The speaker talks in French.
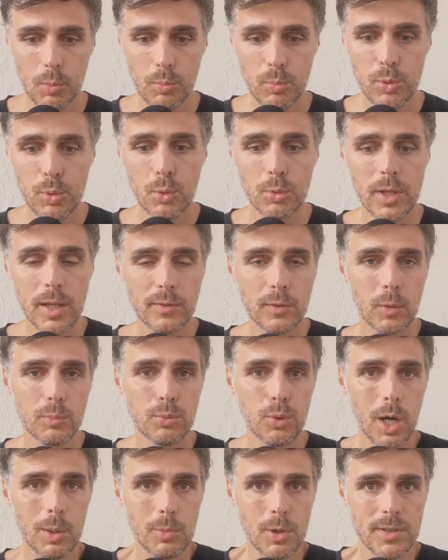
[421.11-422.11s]
plus on attend
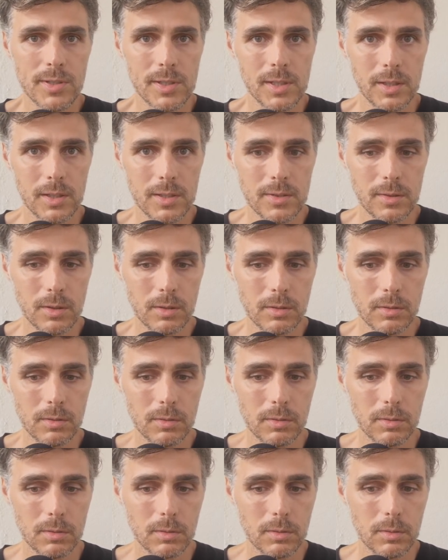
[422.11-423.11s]
pour amorcer la
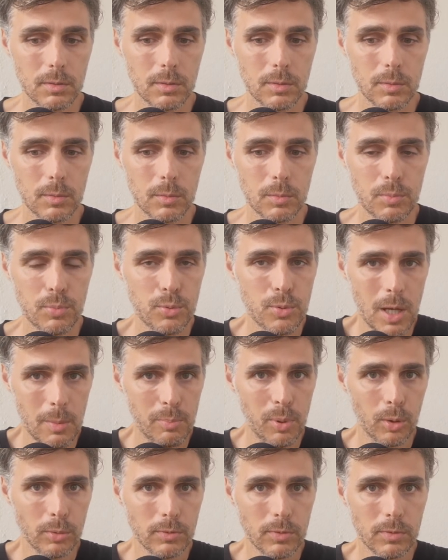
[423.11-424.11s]
descente, plus la
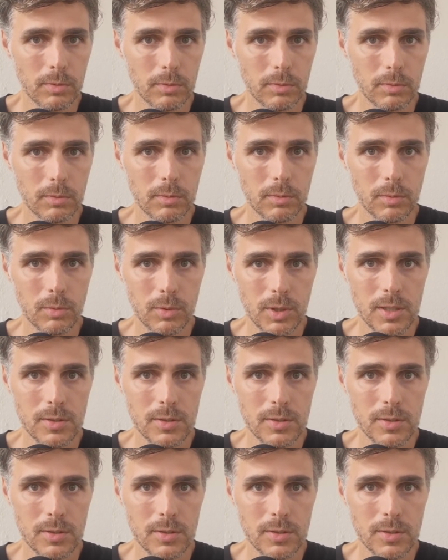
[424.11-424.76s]
pente de